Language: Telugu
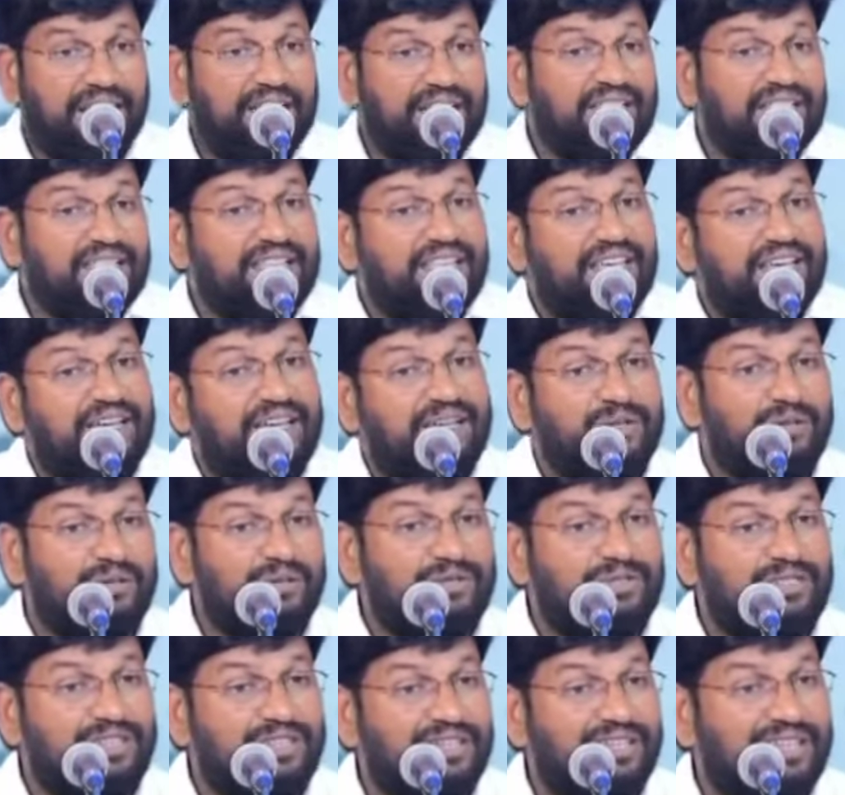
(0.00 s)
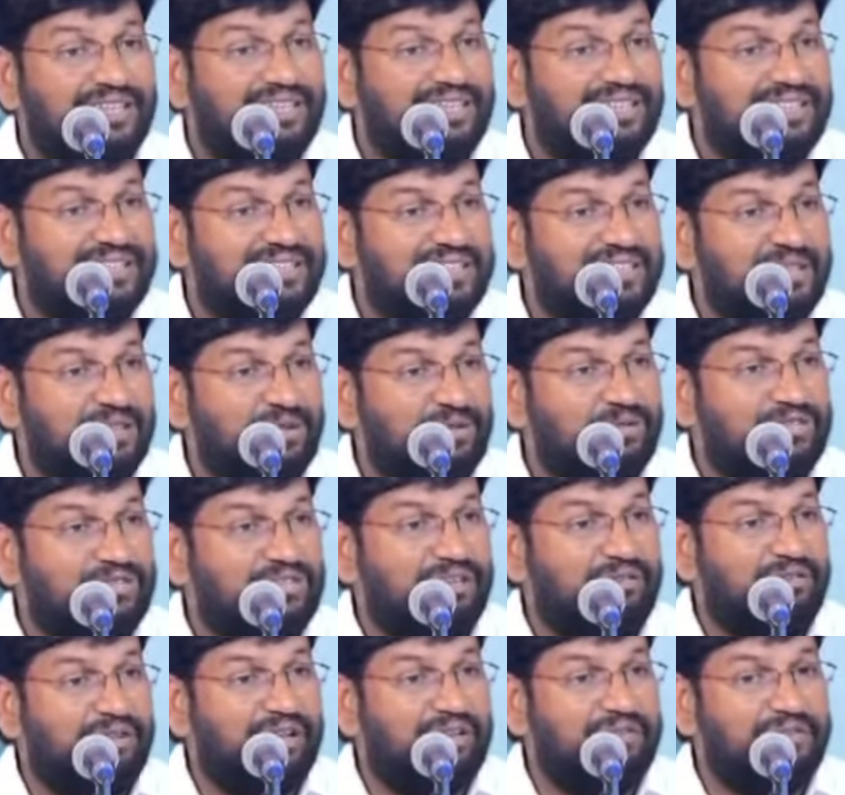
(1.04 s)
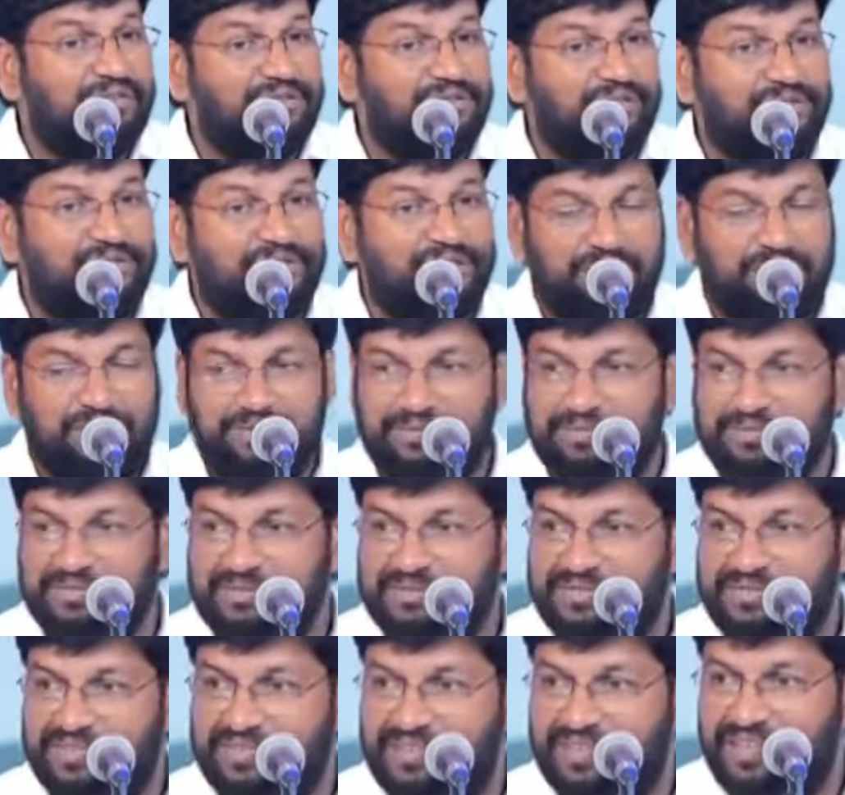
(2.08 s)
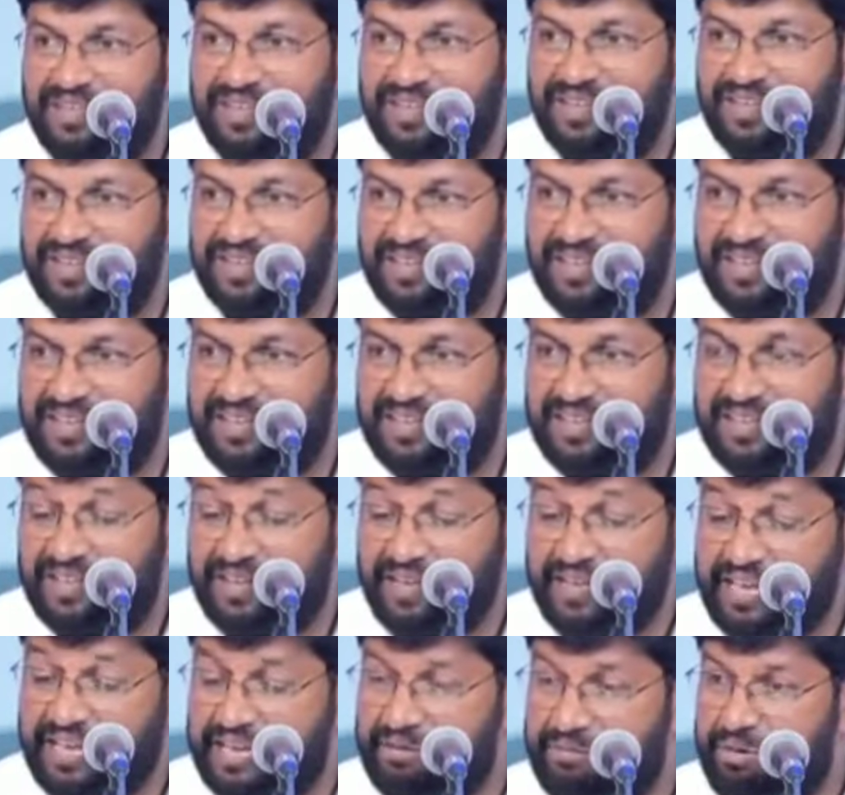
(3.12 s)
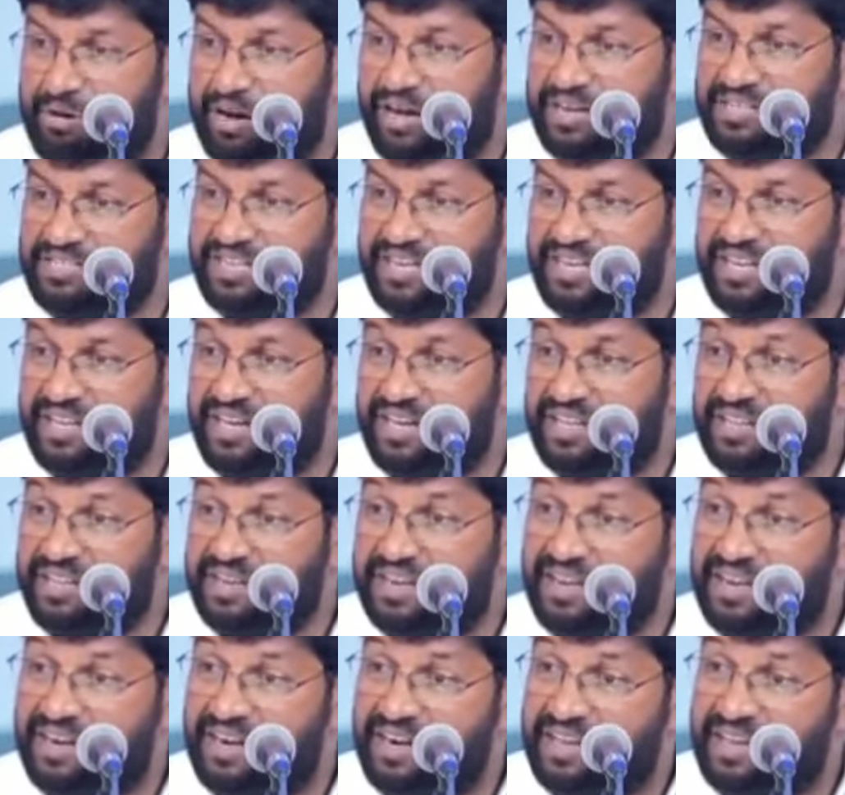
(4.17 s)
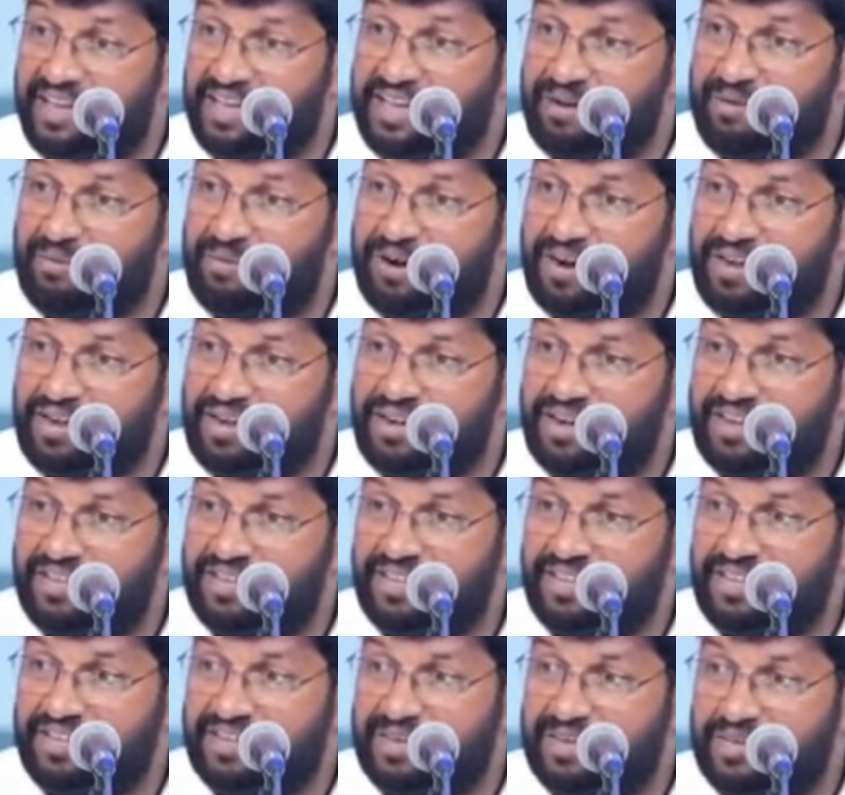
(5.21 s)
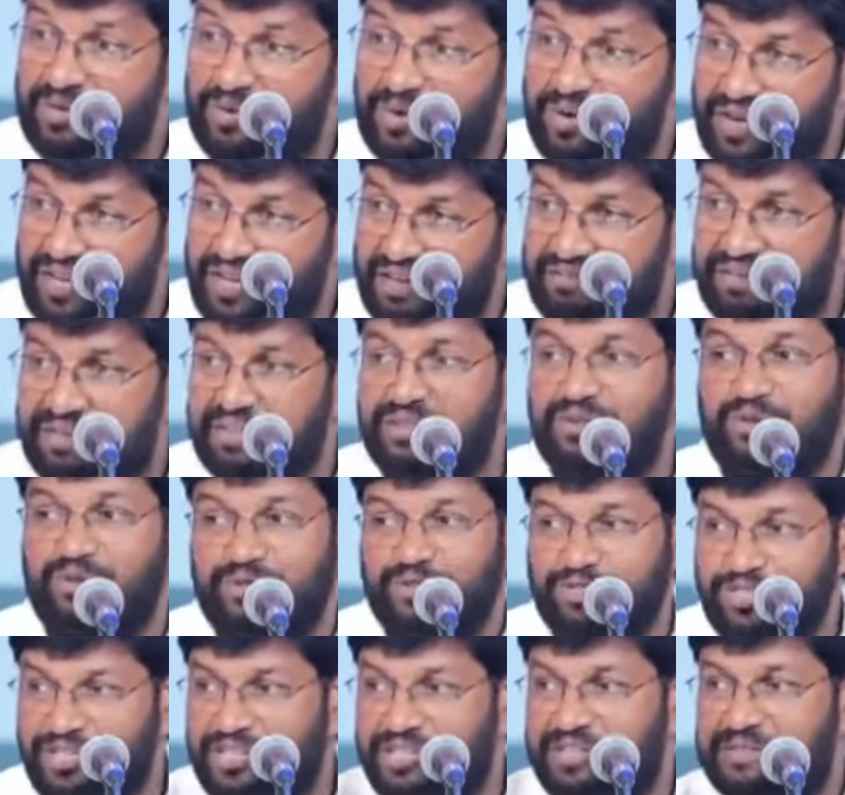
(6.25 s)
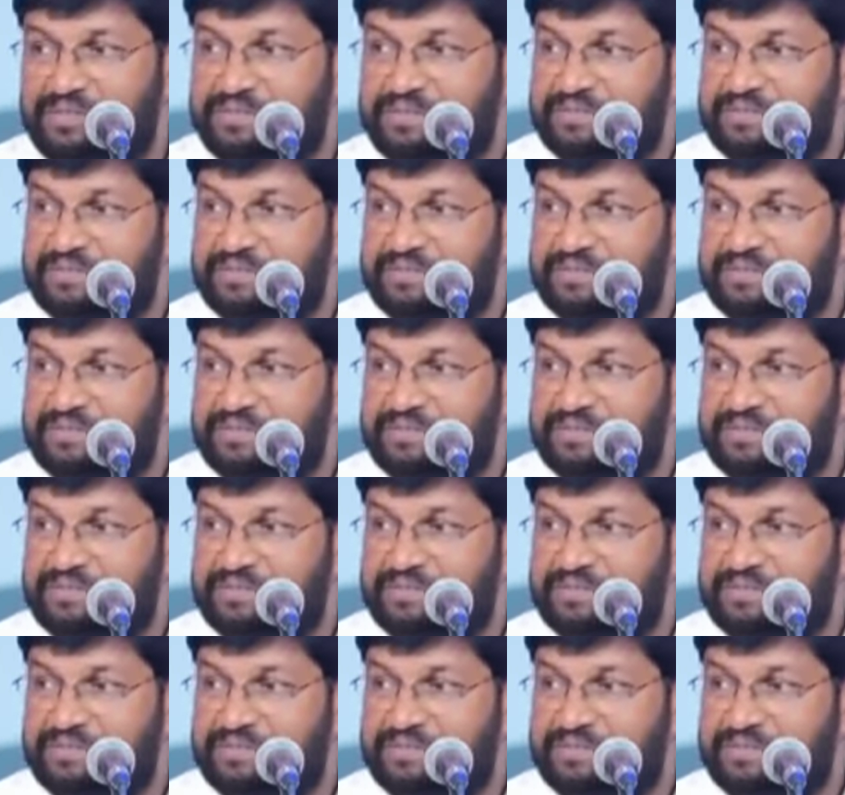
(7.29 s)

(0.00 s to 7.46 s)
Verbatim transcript: ఇతని దగ్గరకు వచ్చి ఓ సవాల్ విసురుతాడు ఏ భాష అయినా అనర్గళంగా మాట్లాడగలిగేటువంటి ఆ వ్యక్తి వచ్చి